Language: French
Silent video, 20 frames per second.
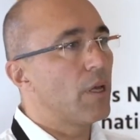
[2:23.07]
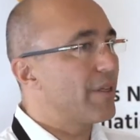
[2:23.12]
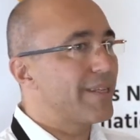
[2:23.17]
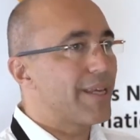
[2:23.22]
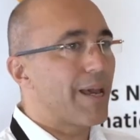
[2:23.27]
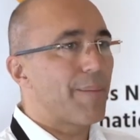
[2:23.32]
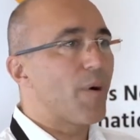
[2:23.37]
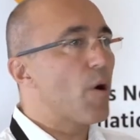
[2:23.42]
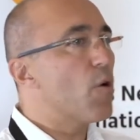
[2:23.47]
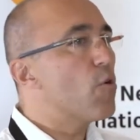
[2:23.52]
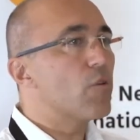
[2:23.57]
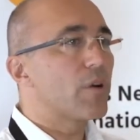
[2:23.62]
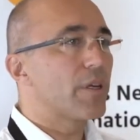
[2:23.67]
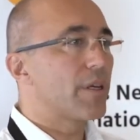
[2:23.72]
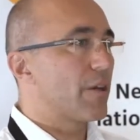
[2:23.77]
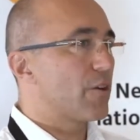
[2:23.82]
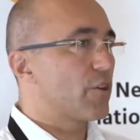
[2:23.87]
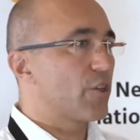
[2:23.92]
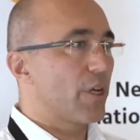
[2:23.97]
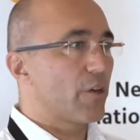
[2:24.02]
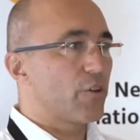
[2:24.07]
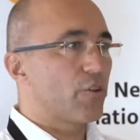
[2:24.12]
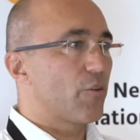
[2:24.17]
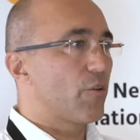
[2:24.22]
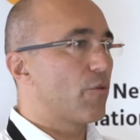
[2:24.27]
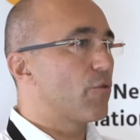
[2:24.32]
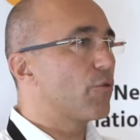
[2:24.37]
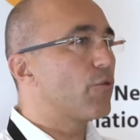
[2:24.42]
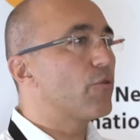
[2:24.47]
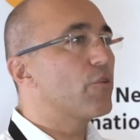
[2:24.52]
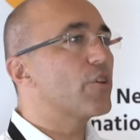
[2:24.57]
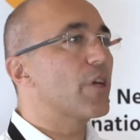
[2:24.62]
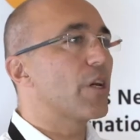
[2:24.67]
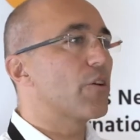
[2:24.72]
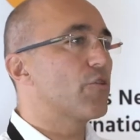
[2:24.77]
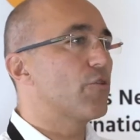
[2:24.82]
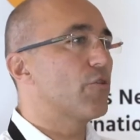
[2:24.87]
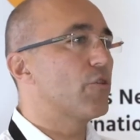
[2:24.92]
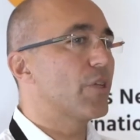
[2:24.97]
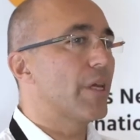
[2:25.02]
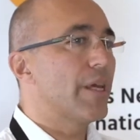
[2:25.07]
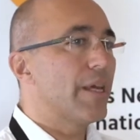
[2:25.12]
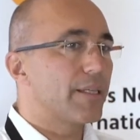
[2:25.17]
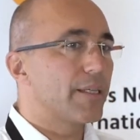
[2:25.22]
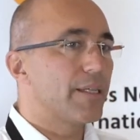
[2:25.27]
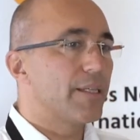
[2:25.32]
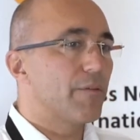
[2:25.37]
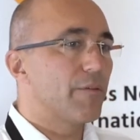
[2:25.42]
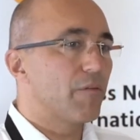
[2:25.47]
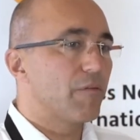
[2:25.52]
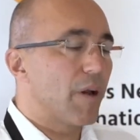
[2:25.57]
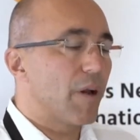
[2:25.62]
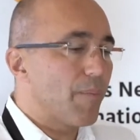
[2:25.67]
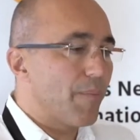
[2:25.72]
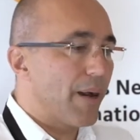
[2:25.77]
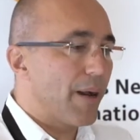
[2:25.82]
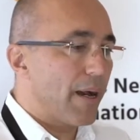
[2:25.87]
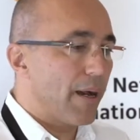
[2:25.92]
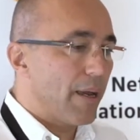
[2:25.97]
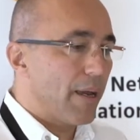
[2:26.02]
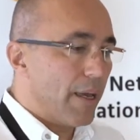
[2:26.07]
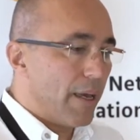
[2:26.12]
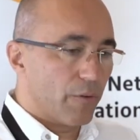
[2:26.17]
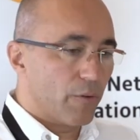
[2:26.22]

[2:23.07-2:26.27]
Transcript: Il n'y a aucun chercheur, aucune chercheuse qui ne va pas